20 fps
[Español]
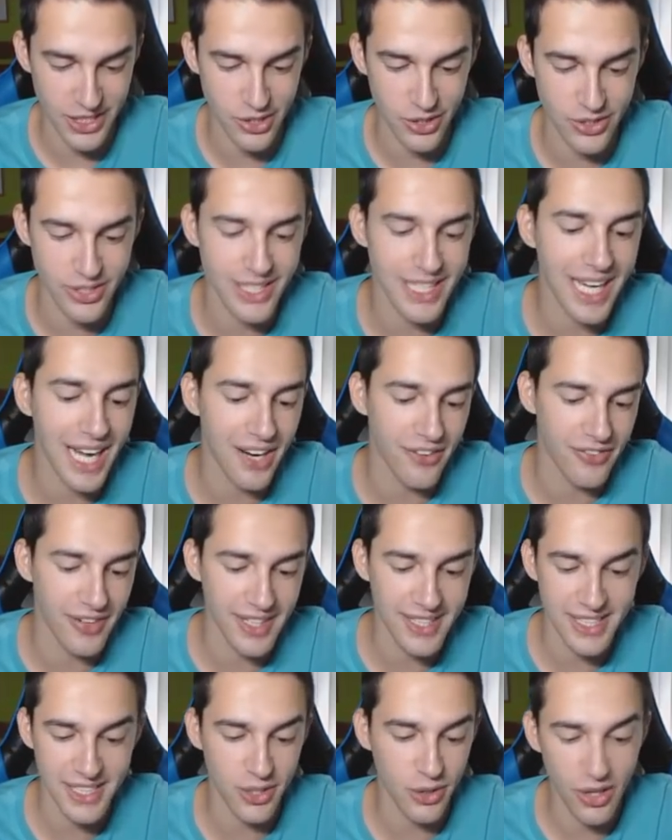solo tenía las
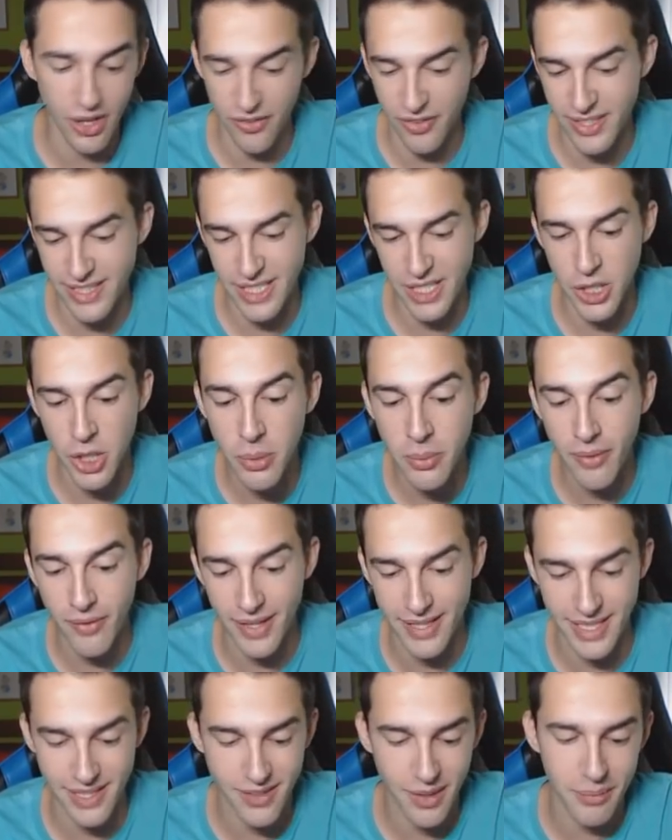flechas y con las flechas no me
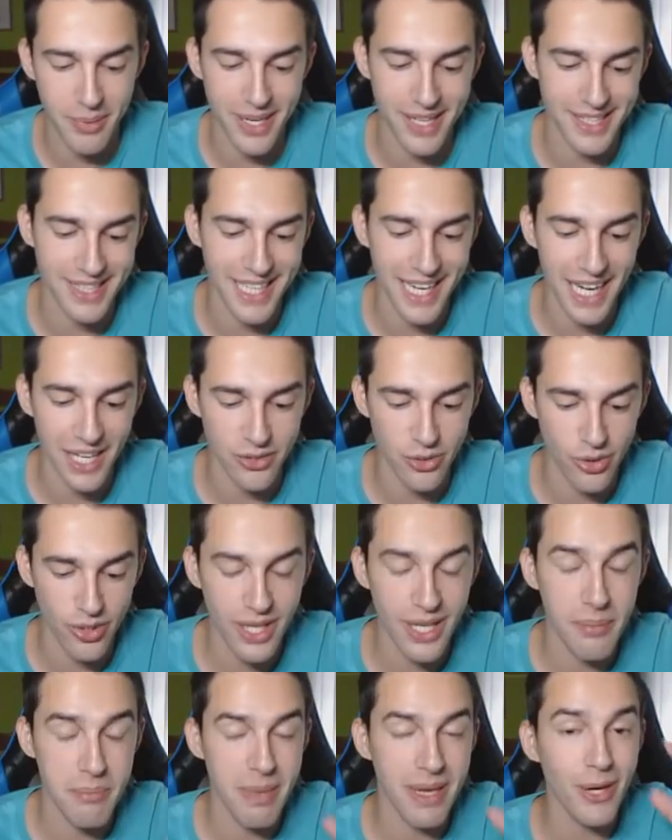bastaba para tirar la torre.